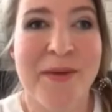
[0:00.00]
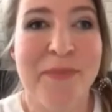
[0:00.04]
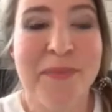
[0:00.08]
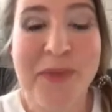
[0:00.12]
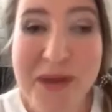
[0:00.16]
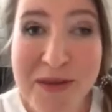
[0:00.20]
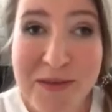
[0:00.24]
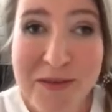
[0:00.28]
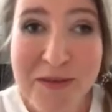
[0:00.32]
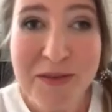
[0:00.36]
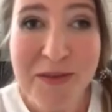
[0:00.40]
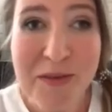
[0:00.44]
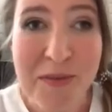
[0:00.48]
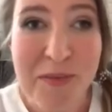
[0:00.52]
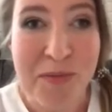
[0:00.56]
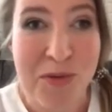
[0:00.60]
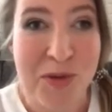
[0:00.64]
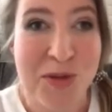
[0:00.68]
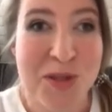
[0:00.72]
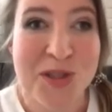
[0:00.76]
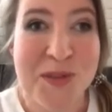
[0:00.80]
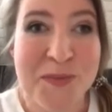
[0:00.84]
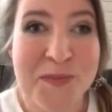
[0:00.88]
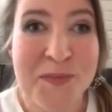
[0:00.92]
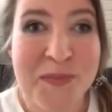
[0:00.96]
Первый
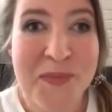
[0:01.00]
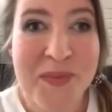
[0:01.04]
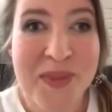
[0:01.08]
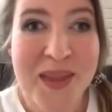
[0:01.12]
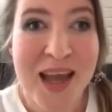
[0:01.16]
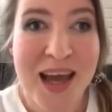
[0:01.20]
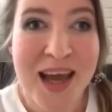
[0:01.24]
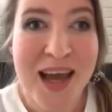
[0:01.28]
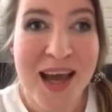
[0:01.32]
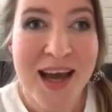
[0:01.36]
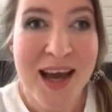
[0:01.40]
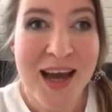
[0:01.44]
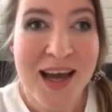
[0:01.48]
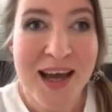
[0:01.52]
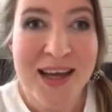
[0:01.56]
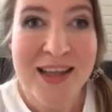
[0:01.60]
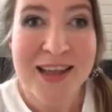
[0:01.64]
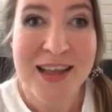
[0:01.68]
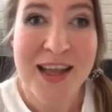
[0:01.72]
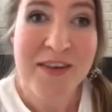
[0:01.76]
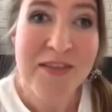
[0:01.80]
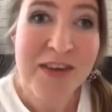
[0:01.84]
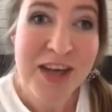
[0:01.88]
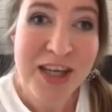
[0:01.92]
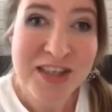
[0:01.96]
вопрос.
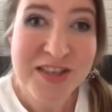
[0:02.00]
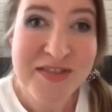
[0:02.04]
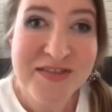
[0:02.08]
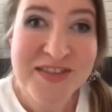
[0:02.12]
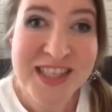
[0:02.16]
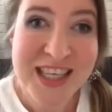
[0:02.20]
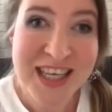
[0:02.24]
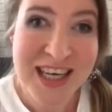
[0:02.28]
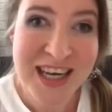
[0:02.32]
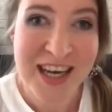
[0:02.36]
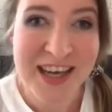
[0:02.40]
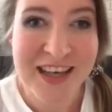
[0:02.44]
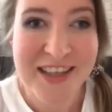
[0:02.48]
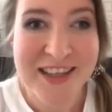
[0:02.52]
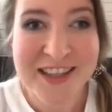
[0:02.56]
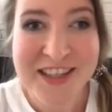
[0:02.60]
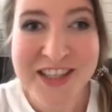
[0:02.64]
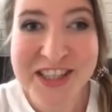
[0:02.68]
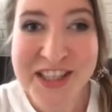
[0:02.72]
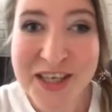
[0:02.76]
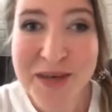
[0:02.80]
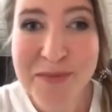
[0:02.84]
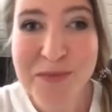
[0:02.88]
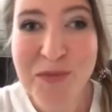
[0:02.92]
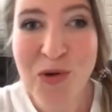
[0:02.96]
На ваш
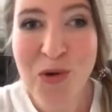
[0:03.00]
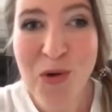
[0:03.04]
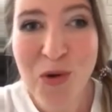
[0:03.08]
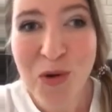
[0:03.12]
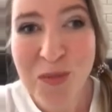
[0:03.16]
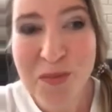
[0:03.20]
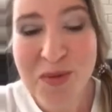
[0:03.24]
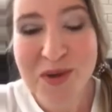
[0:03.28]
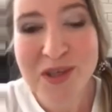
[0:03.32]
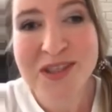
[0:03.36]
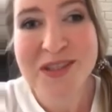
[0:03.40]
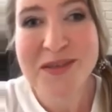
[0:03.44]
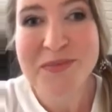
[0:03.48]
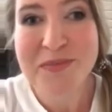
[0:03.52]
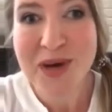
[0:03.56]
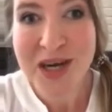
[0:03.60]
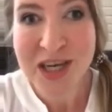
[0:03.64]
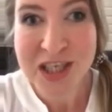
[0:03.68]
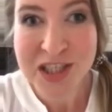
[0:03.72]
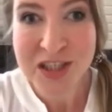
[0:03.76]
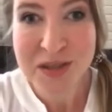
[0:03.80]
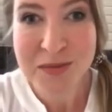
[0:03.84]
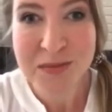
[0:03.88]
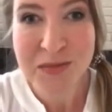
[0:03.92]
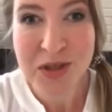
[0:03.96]
взгляд, чем образ
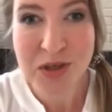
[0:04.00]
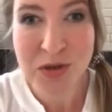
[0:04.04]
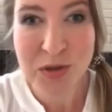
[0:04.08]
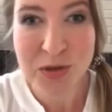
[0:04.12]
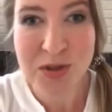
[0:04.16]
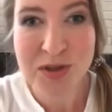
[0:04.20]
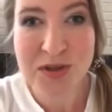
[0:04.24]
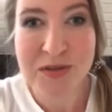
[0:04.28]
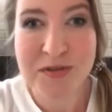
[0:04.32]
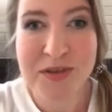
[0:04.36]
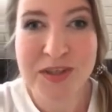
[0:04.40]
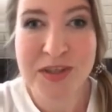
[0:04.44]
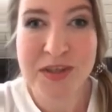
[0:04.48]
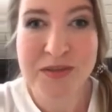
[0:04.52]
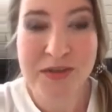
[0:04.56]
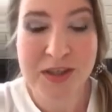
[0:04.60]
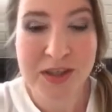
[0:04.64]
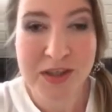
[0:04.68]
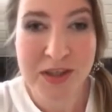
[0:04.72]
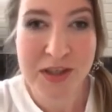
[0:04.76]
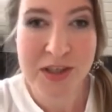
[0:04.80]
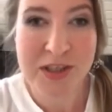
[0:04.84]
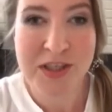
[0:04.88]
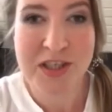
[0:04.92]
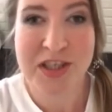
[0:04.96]
Маши Мироновой
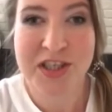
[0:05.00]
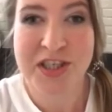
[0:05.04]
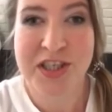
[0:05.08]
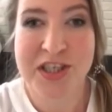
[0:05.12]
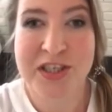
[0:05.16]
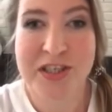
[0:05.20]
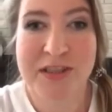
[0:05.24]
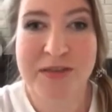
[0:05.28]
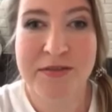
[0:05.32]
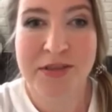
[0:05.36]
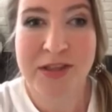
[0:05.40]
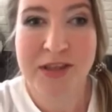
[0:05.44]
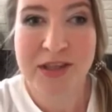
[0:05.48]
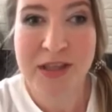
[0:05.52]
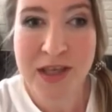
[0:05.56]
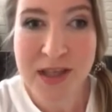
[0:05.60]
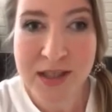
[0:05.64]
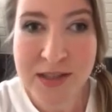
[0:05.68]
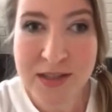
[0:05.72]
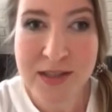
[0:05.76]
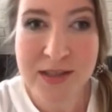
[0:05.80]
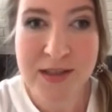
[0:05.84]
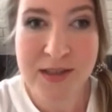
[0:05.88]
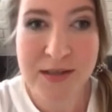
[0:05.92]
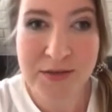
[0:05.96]

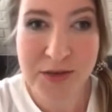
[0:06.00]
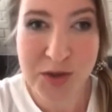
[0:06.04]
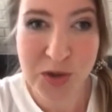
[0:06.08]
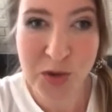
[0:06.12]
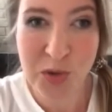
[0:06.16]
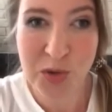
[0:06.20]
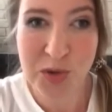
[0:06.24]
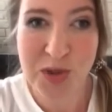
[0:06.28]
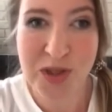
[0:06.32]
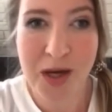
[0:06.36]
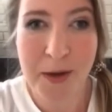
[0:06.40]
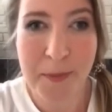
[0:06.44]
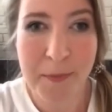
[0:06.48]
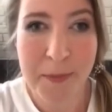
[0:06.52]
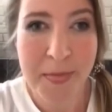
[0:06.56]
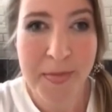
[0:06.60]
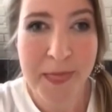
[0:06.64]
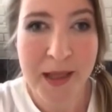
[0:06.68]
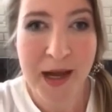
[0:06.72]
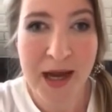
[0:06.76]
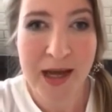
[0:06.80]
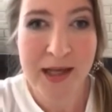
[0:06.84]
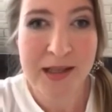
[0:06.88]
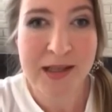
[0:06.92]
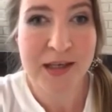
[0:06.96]
2019 года
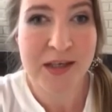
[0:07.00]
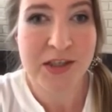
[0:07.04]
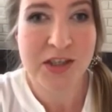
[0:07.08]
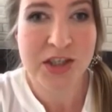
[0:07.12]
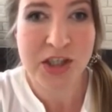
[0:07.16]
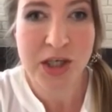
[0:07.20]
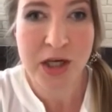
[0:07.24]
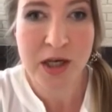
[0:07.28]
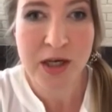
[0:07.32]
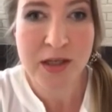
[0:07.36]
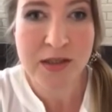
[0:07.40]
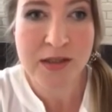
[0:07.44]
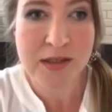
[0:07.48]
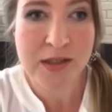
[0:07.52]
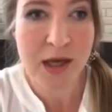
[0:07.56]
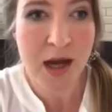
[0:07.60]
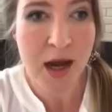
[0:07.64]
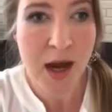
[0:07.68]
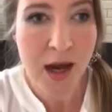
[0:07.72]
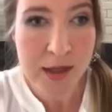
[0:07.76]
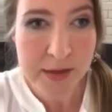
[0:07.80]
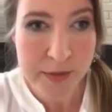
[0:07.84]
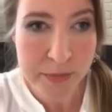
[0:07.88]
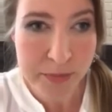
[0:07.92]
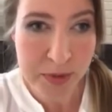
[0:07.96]
отличается
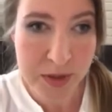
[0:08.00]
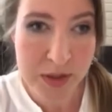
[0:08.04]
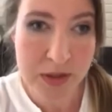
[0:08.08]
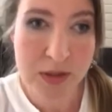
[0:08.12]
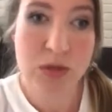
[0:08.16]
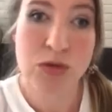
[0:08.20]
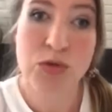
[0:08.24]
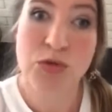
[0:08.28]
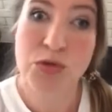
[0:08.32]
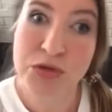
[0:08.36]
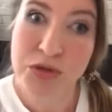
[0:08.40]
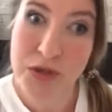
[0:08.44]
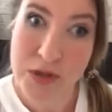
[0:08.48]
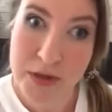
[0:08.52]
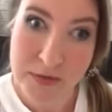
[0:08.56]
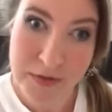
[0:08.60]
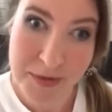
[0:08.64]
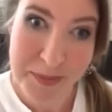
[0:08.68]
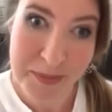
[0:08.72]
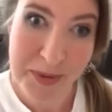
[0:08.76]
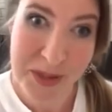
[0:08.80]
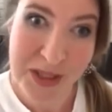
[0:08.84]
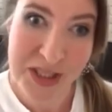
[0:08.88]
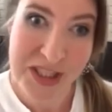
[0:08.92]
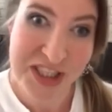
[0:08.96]
от предыдущих
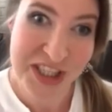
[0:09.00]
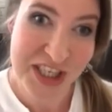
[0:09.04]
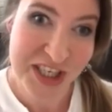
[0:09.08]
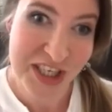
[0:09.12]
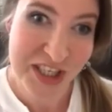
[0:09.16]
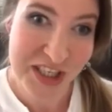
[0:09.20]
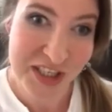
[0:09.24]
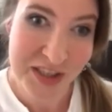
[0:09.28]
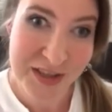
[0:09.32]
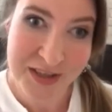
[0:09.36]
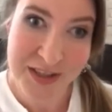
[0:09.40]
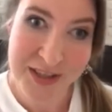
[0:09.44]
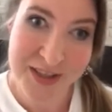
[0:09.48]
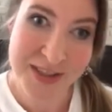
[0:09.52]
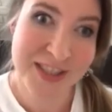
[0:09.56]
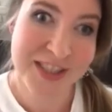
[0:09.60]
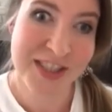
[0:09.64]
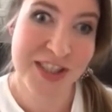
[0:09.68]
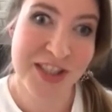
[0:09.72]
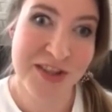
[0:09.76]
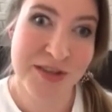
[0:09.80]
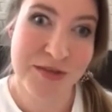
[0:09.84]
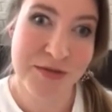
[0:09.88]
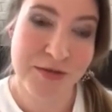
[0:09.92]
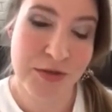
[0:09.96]
воплощений
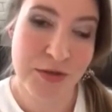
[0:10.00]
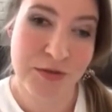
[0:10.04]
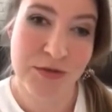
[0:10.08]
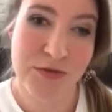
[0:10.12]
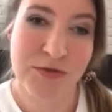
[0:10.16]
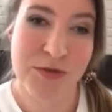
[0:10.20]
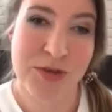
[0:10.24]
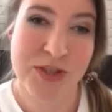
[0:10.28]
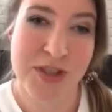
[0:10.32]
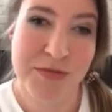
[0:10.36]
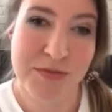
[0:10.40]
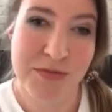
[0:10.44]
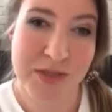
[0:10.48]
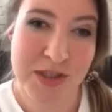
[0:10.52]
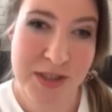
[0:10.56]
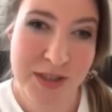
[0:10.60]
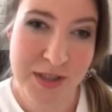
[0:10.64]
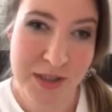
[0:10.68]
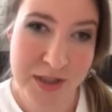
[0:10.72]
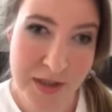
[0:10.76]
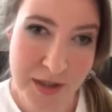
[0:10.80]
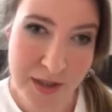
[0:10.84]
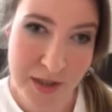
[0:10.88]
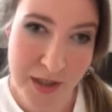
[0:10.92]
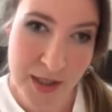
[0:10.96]

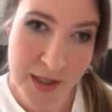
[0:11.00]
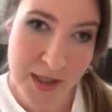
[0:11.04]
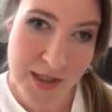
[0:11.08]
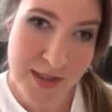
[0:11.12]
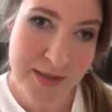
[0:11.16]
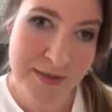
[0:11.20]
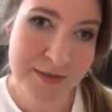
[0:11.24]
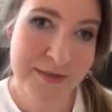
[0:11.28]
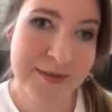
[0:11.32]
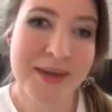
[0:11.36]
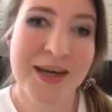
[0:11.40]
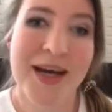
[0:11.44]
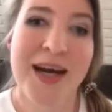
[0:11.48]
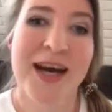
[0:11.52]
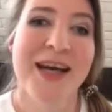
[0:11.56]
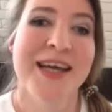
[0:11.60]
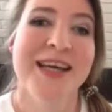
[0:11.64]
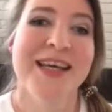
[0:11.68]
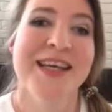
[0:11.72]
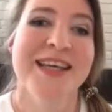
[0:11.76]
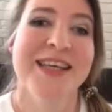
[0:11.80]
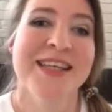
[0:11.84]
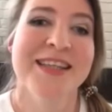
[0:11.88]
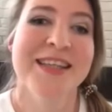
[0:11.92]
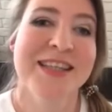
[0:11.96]
1983
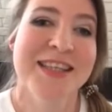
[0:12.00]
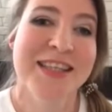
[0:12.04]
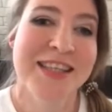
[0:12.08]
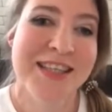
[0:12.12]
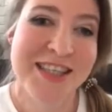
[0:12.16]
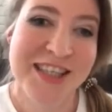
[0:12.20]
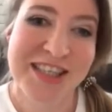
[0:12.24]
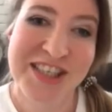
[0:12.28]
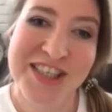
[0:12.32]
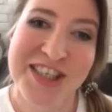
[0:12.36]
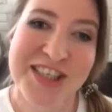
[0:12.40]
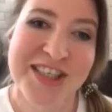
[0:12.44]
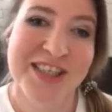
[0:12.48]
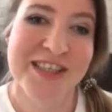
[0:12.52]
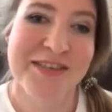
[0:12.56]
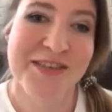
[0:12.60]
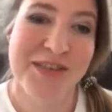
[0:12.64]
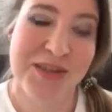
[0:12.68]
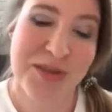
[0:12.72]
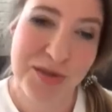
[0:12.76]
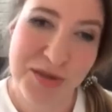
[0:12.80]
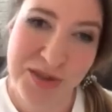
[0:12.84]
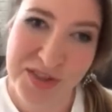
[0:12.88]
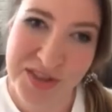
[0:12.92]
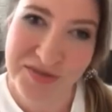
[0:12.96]
и
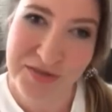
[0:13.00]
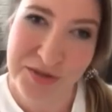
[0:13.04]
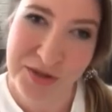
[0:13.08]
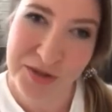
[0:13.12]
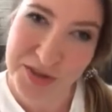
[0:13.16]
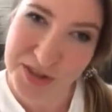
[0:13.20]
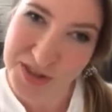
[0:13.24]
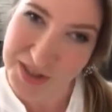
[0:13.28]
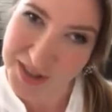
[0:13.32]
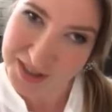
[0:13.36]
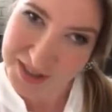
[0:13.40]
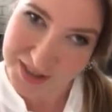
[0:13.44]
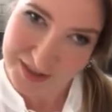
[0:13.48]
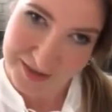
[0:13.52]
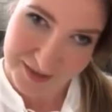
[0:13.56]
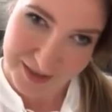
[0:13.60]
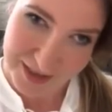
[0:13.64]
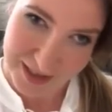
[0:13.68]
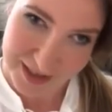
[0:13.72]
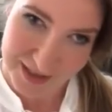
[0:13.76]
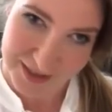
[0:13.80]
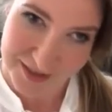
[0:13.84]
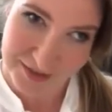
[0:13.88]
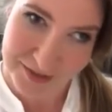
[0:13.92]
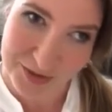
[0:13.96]

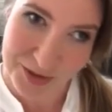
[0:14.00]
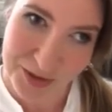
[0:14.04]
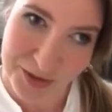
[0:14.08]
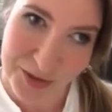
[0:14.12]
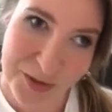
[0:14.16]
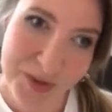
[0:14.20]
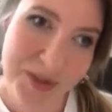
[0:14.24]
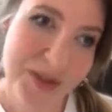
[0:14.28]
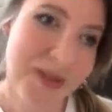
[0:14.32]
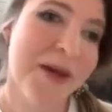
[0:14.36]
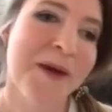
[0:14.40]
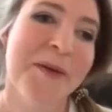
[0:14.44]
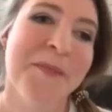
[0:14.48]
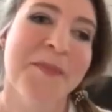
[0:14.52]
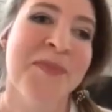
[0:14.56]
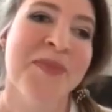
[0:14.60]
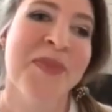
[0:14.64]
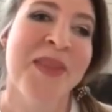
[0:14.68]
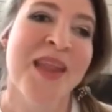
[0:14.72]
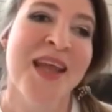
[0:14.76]
1999 года?